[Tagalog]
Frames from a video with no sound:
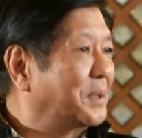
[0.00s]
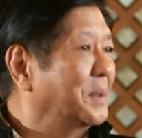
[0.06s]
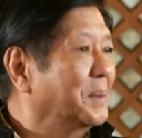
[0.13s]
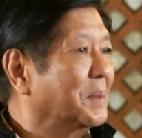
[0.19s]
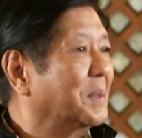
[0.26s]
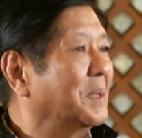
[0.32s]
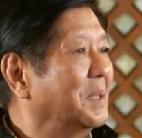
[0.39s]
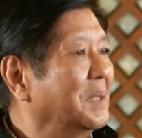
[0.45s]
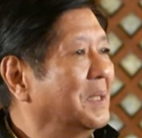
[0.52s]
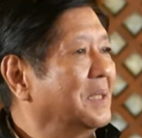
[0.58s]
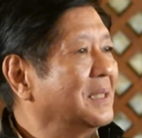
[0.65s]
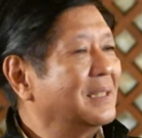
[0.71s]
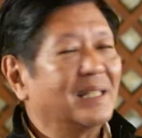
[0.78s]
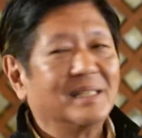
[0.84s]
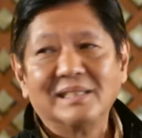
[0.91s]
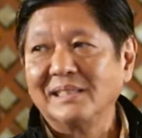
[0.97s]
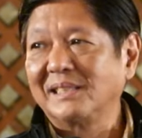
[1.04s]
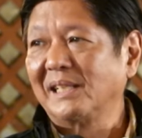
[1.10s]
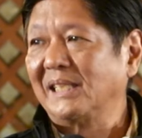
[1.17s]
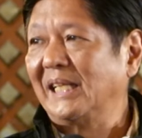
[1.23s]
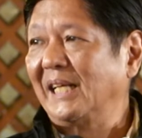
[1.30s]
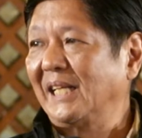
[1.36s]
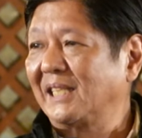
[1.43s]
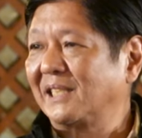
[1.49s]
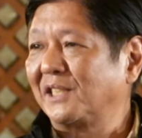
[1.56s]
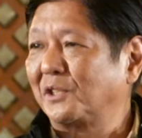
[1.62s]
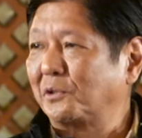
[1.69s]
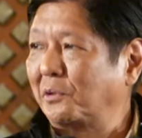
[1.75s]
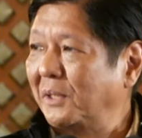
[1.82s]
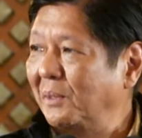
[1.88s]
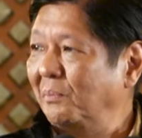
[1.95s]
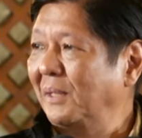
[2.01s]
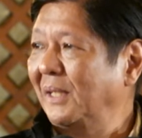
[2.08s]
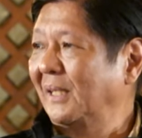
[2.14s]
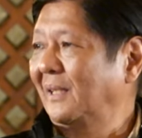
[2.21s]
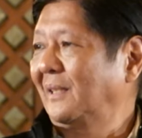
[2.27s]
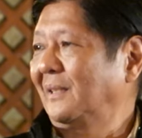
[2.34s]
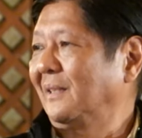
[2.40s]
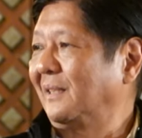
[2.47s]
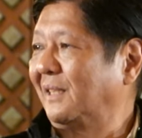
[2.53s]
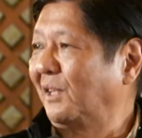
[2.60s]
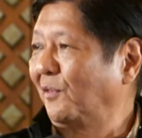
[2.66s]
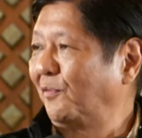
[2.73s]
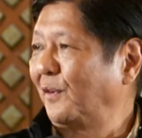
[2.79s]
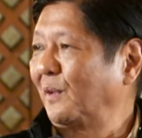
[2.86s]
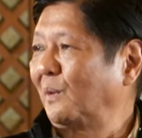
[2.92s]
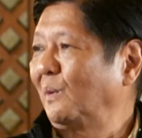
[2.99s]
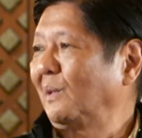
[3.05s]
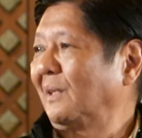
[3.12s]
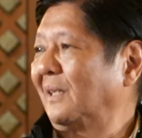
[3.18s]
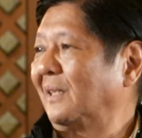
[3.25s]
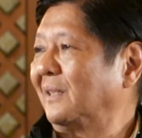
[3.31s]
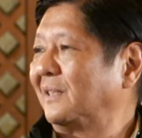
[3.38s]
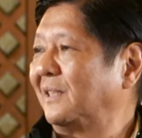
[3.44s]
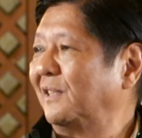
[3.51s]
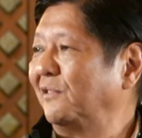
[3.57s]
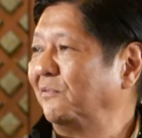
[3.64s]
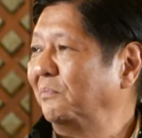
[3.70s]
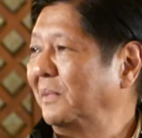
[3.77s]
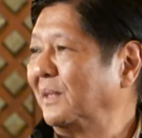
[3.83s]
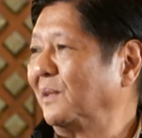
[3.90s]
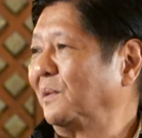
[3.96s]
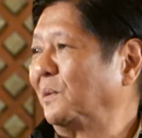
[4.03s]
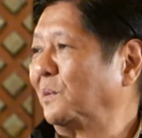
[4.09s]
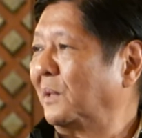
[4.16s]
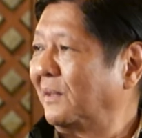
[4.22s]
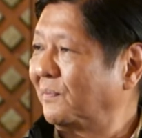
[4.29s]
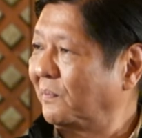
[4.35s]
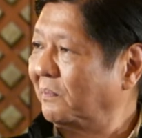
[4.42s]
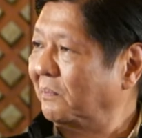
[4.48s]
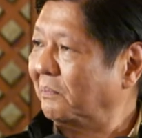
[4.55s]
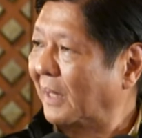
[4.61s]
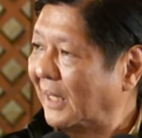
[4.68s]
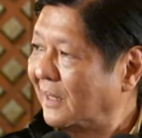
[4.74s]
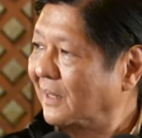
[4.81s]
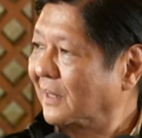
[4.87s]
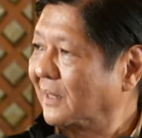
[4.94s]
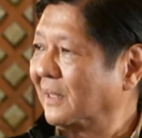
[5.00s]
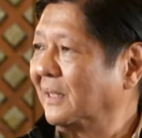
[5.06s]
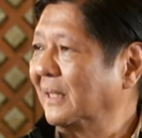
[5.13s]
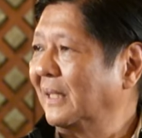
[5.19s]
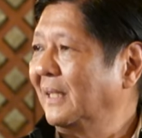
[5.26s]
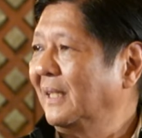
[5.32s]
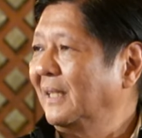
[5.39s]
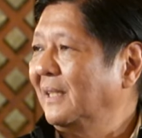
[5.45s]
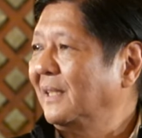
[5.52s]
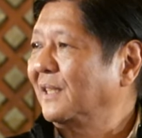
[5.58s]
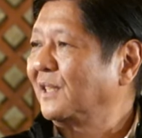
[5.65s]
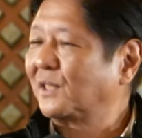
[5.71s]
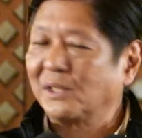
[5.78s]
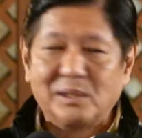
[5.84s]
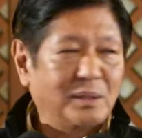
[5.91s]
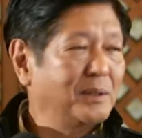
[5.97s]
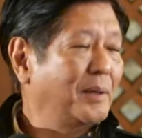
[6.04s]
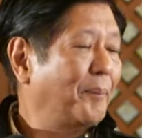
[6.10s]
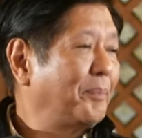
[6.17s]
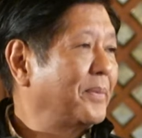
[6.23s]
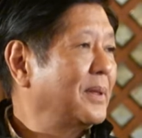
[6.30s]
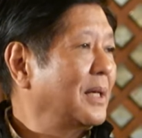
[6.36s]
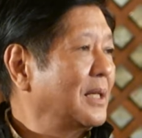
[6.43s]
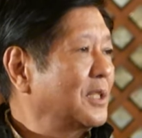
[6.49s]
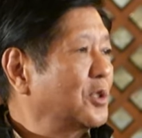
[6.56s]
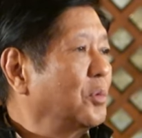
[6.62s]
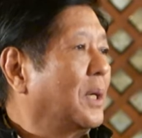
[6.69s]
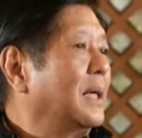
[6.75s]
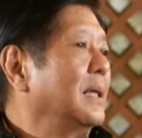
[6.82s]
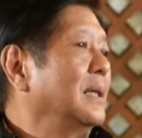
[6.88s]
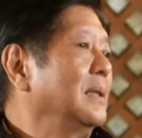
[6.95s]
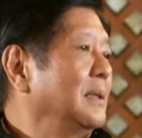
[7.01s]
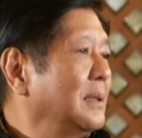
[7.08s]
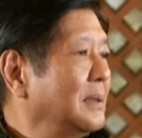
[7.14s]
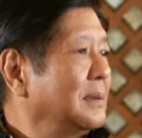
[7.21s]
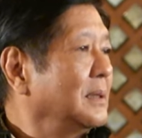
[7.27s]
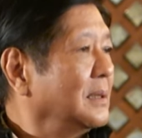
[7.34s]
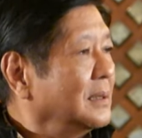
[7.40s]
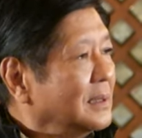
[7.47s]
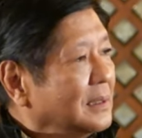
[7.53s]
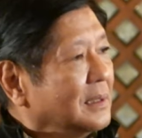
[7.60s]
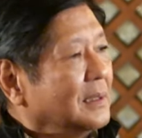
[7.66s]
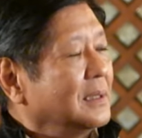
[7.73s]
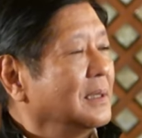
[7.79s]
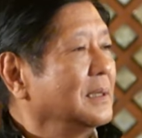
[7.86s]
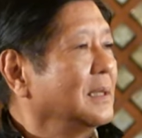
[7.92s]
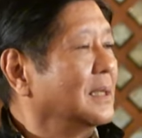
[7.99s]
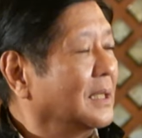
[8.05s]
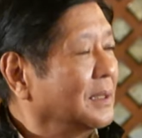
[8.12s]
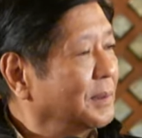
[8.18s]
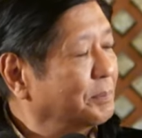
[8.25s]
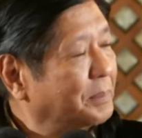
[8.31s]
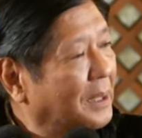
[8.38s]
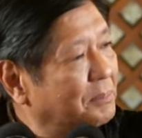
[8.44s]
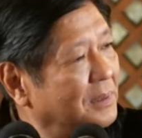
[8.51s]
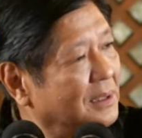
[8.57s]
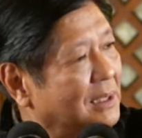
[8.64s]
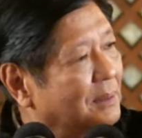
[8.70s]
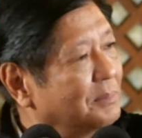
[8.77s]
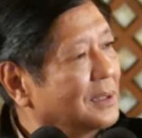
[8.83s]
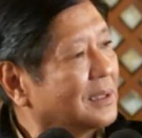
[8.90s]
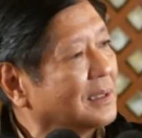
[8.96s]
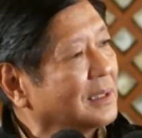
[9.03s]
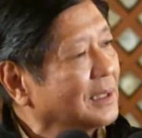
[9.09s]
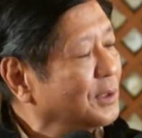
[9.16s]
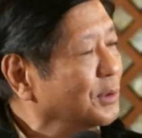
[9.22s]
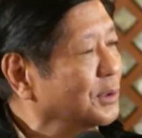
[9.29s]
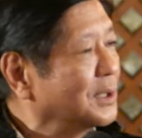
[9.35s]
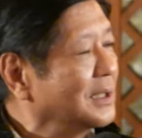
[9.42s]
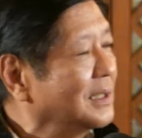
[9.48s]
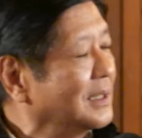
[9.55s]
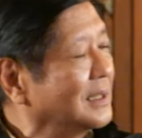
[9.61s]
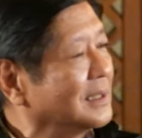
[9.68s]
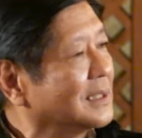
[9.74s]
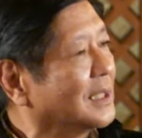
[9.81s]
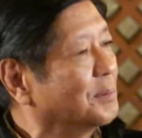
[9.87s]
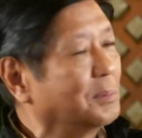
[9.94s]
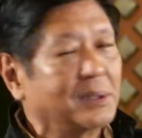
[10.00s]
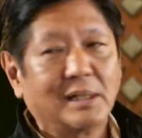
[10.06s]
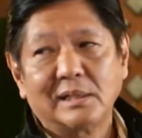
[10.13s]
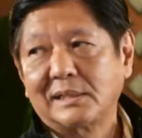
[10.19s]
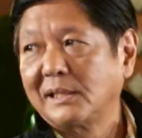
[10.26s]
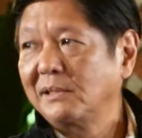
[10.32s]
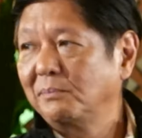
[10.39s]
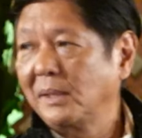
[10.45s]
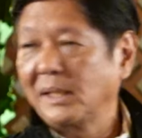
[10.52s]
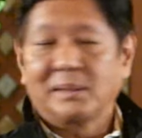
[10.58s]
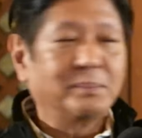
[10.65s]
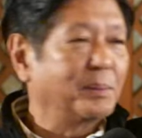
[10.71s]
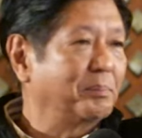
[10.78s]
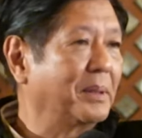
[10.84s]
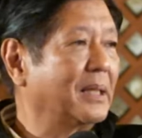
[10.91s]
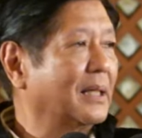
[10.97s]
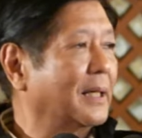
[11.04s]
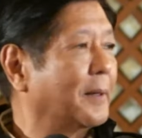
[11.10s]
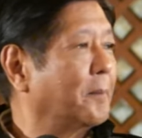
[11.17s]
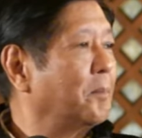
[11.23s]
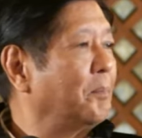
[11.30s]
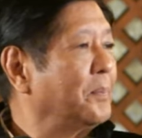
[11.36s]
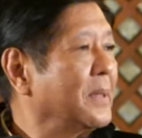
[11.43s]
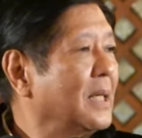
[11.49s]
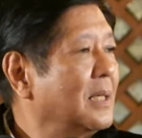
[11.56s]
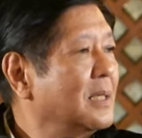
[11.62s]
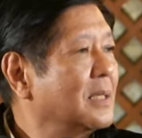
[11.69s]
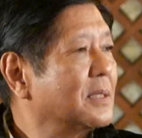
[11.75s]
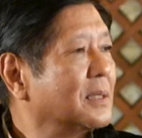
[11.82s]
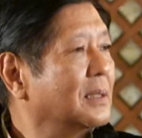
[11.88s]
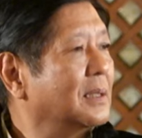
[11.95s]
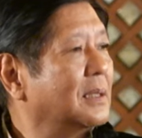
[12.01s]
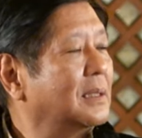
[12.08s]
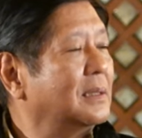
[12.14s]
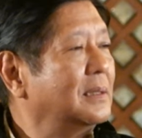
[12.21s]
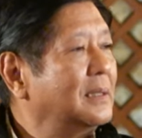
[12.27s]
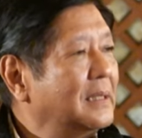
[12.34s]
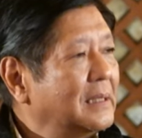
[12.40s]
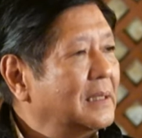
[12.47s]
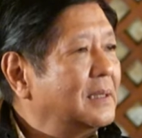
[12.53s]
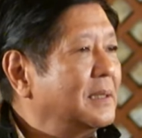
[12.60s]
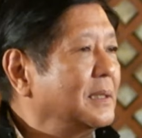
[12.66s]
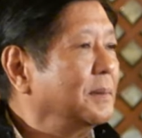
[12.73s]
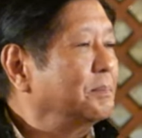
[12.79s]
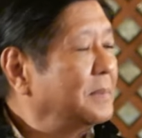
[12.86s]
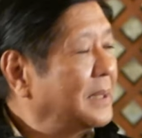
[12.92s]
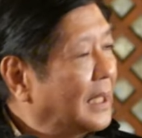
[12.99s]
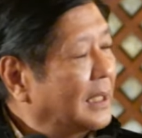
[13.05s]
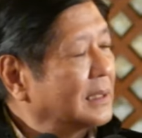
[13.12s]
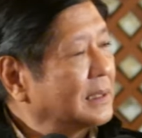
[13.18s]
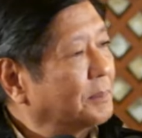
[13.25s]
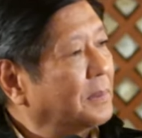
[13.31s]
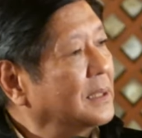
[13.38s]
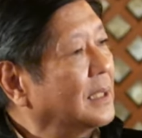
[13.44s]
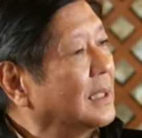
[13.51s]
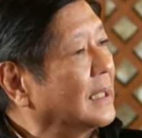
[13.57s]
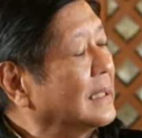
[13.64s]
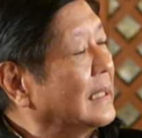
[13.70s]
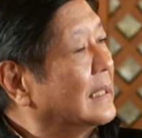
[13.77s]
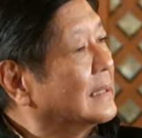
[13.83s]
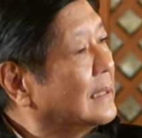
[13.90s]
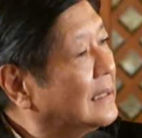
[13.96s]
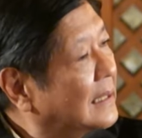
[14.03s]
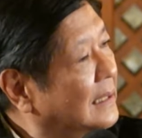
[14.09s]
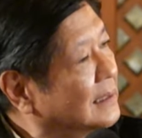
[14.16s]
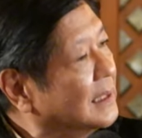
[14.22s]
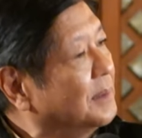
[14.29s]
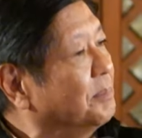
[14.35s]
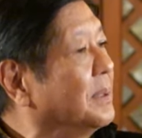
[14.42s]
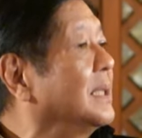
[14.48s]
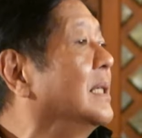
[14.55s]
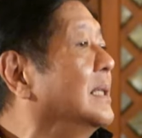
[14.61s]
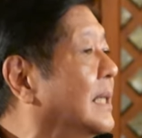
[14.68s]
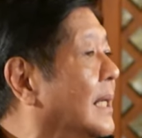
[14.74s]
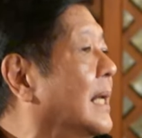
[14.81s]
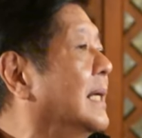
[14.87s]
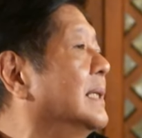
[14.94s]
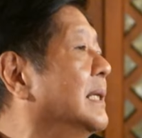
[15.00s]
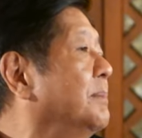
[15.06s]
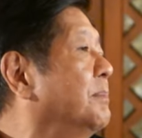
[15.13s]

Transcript: yun. That is an extremely difficult achievement to have managed. So, that's why, eh, tamang-tama, nandito si Chairman Lang, siyang maraming pere. So, lahat naman ng atleta natin, bigyan na natin,